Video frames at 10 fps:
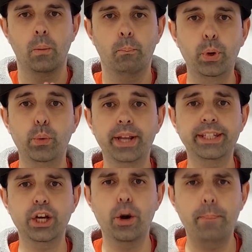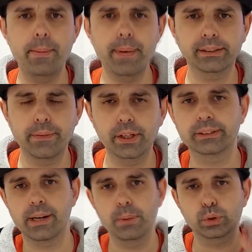Muy buenas chicos, bienvenidos a este video.
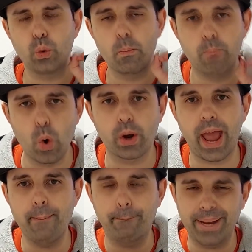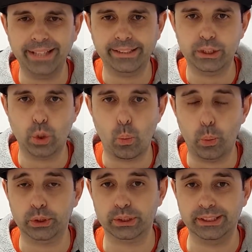Tenemos un bug en PlayStation
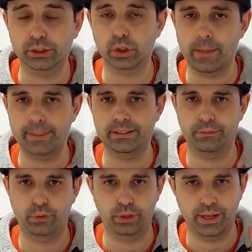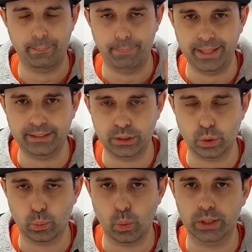4. Sí, solamente funciona en
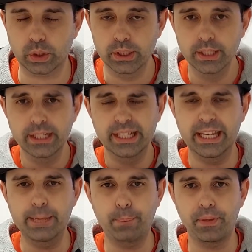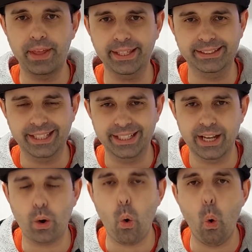PlayStation 4. Y podéis
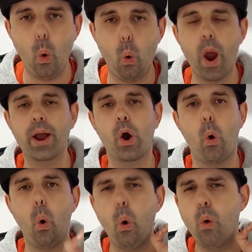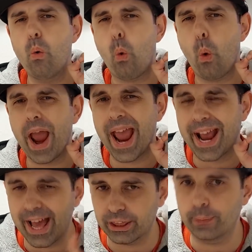tener un juego, un
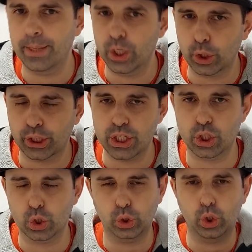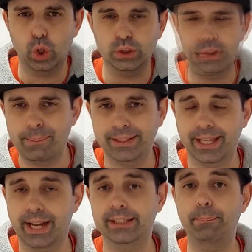juegazo mejor dicho,
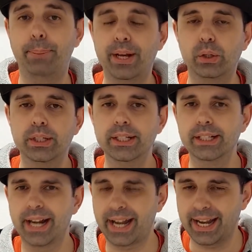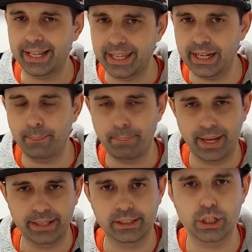totalmente gratis, pero requiere
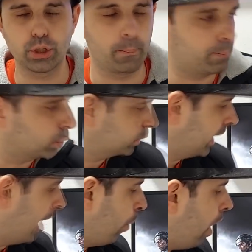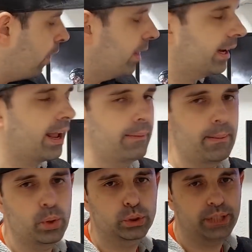PlayStation Plus. El juego del que
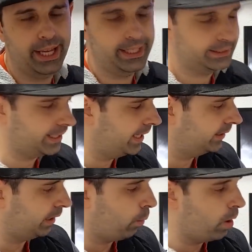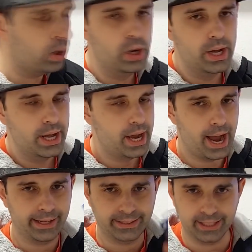hablamos es este juego,
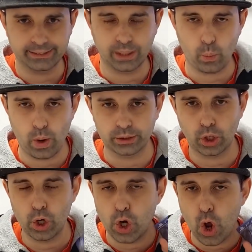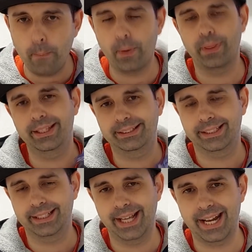Uncharted 4. Lo podéis
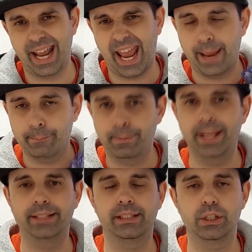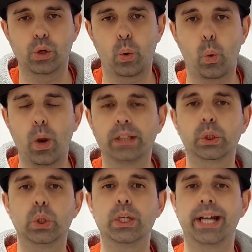tener en PlayStation
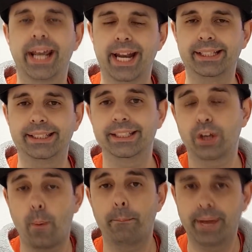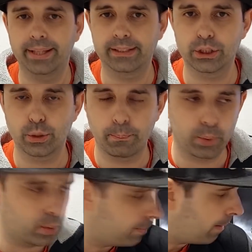4 gratis con PlayStation
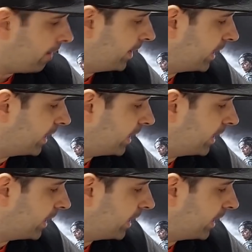Plus. Vamos a